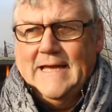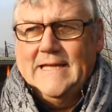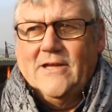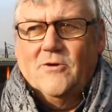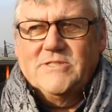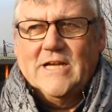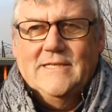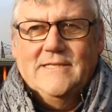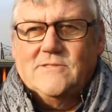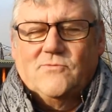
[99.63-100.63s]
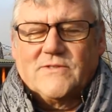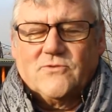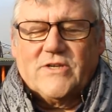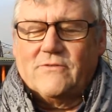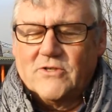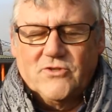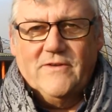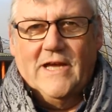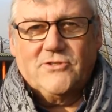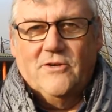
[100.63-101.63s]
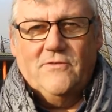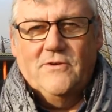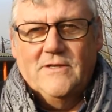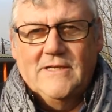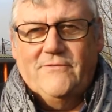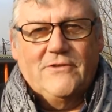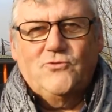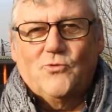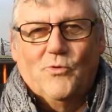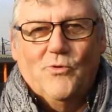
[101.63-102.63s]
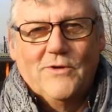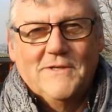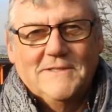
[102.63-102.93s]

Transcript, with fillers: Et d'ailleurs, Michel dit, de toute façon, chaque fois que je viens à Jeuf, il fait toujours beau.